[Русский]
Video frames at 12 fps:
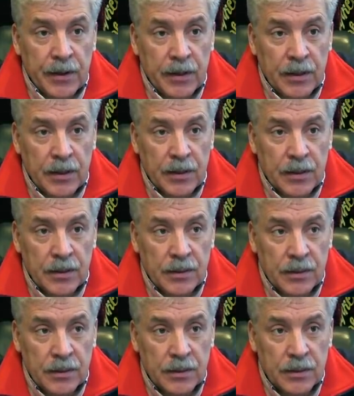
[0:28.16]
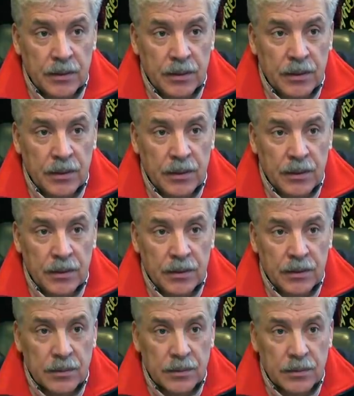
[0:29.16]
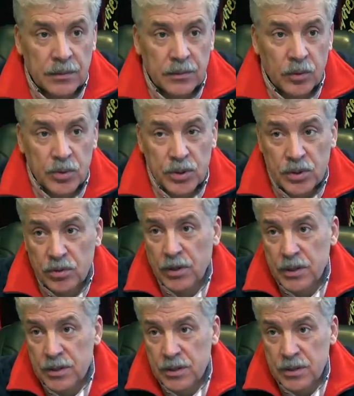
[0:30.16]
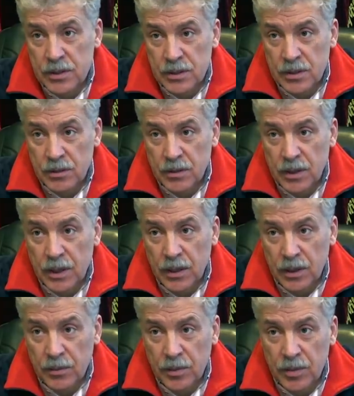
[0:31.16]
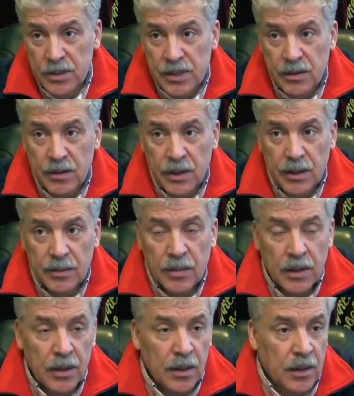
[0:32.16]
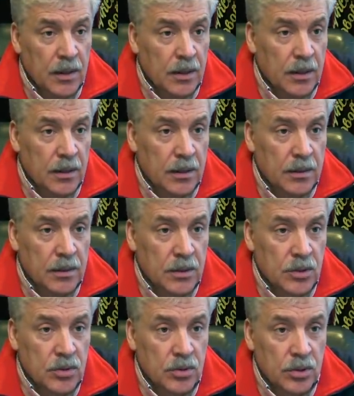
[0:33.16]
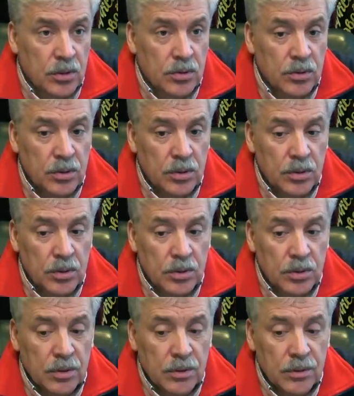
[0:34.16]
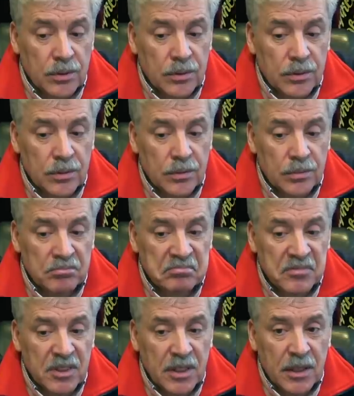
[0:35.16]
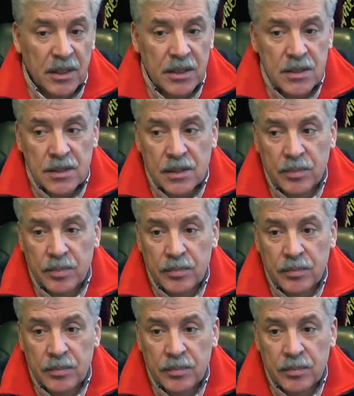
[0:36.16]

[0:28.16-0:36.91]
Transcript: а, и общей ситуации с здравоохранением, образованием. Это тяжелый год э, для нас, для